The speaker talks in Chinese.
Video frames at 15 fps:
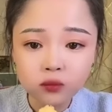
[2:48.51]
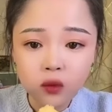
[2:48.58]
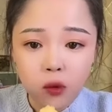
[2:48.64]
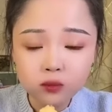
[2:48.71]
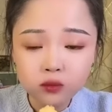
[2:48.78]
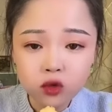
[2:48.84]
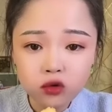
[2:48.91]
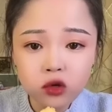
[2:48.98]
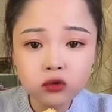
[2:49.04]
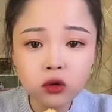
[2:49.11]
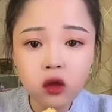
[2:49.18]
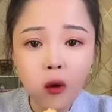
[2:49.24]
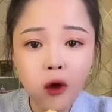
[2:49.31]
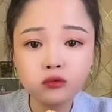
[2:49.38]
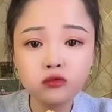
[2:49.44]
对，所以
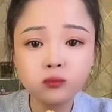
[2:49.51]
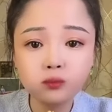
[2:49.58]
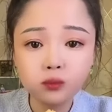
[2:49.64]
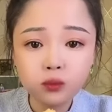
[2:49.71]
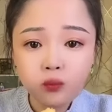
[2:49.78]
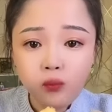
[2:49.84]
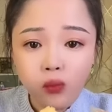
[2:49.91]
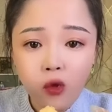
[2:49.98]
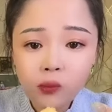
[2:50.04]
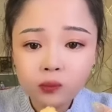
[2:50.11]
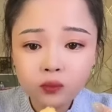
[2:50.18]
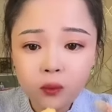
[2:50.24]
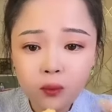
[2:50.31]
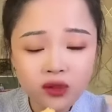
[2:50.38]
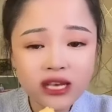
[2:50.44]
说的话，
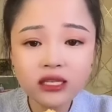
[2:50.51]
不